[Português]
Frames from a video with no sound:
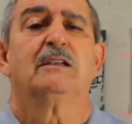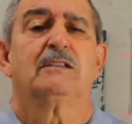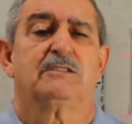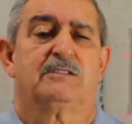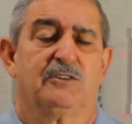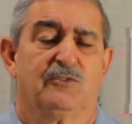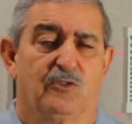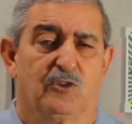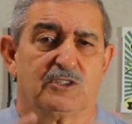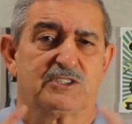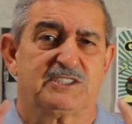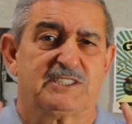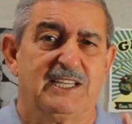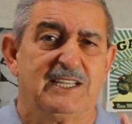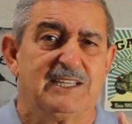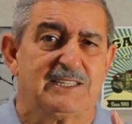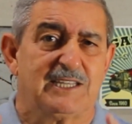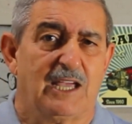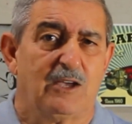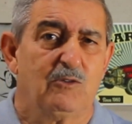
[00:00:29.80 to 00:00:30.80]
Se
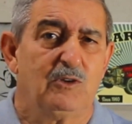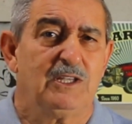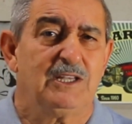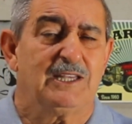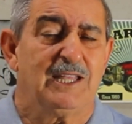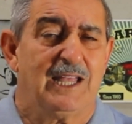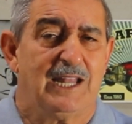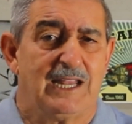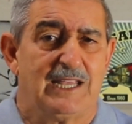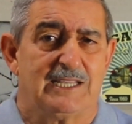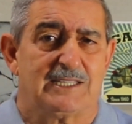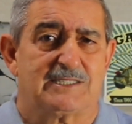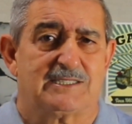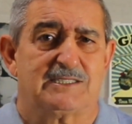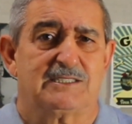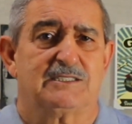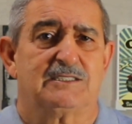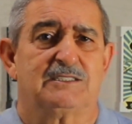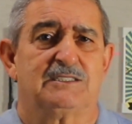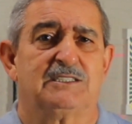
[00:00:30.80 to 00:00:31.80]
você tem o
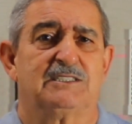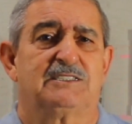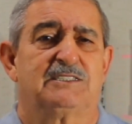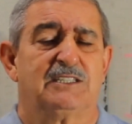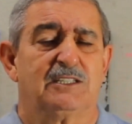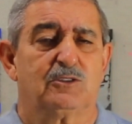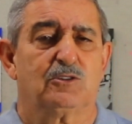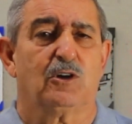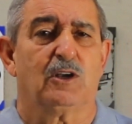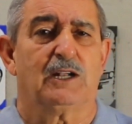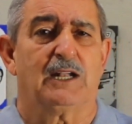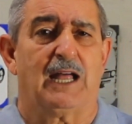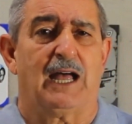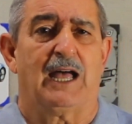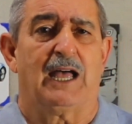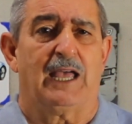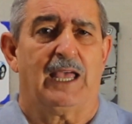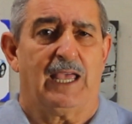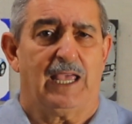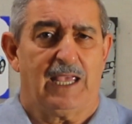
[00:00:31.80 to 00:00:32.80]
interesse de se
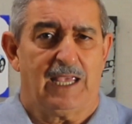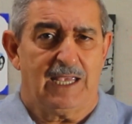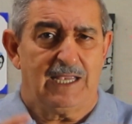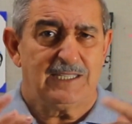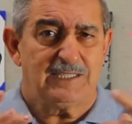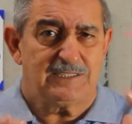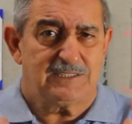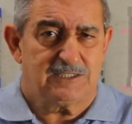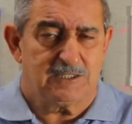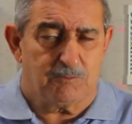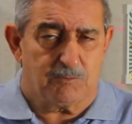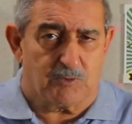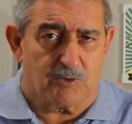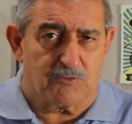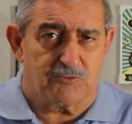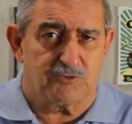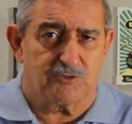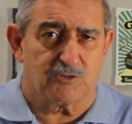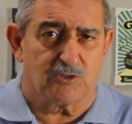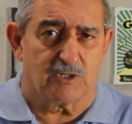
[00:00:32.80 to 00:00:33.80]
tornar este
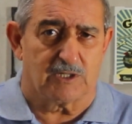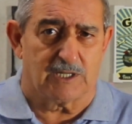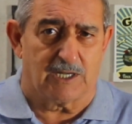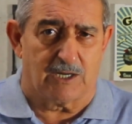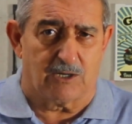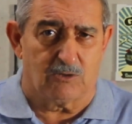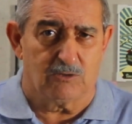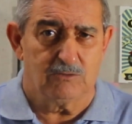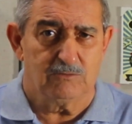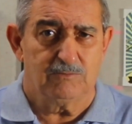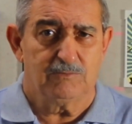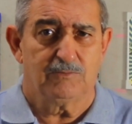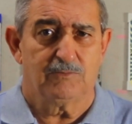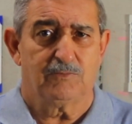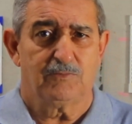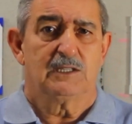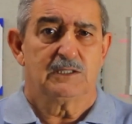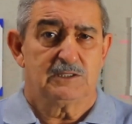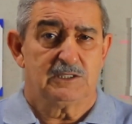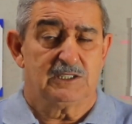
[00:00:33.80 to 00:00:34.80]
profissional
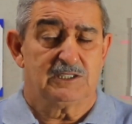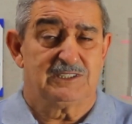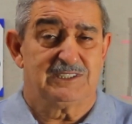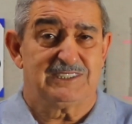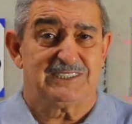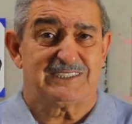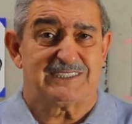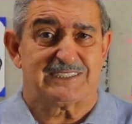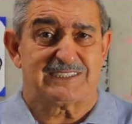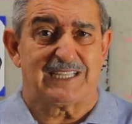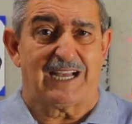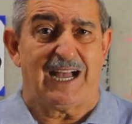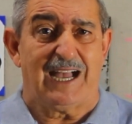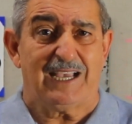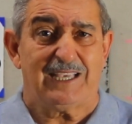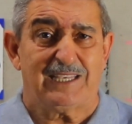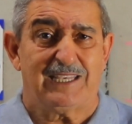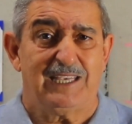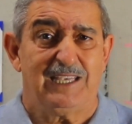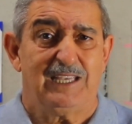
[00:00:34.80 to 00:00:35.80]
de
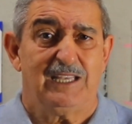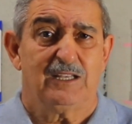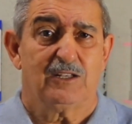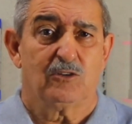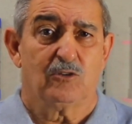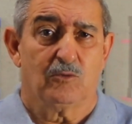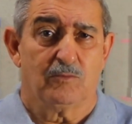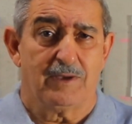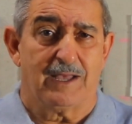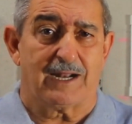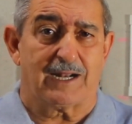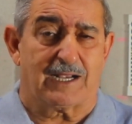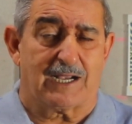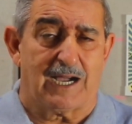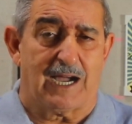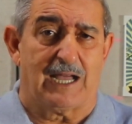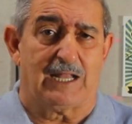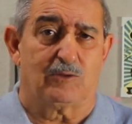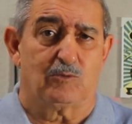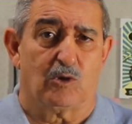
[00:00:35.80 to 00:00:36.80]
destaque no
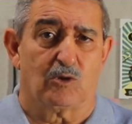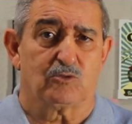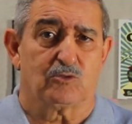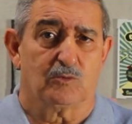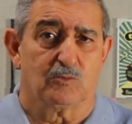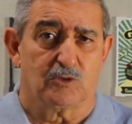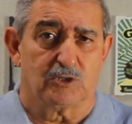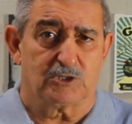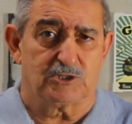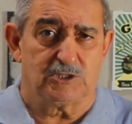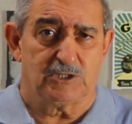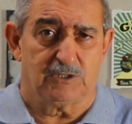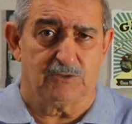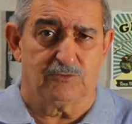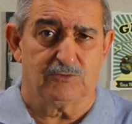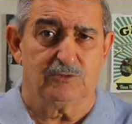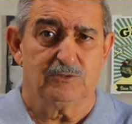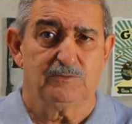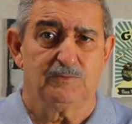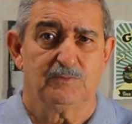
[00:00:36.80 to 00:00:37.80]
mercado
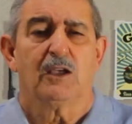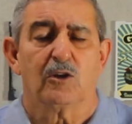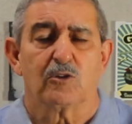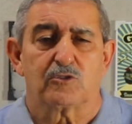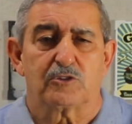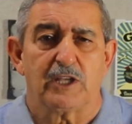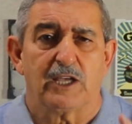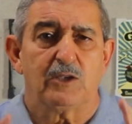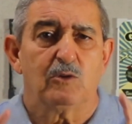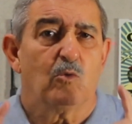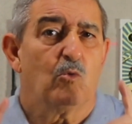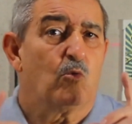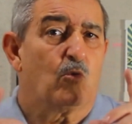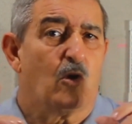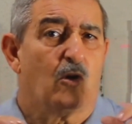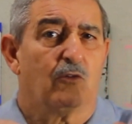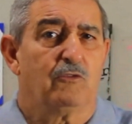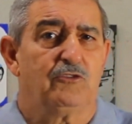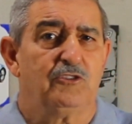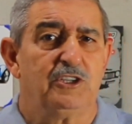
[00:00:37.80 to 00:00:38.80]
automotivo, eu tenho um
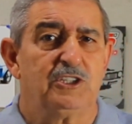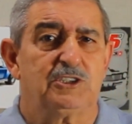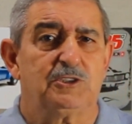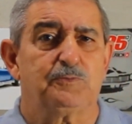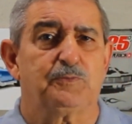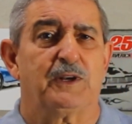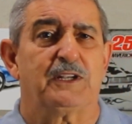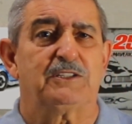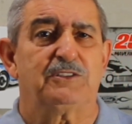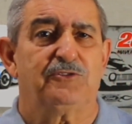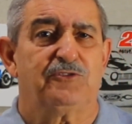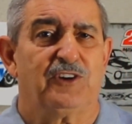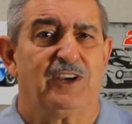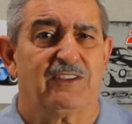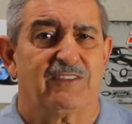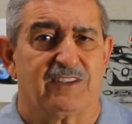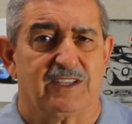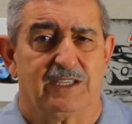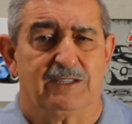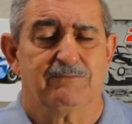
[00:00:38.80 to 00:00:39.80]
convite para te
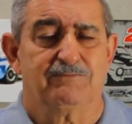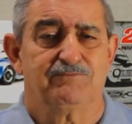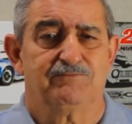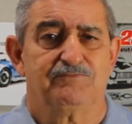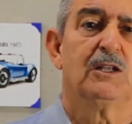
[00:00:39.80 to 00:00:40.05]
fazer.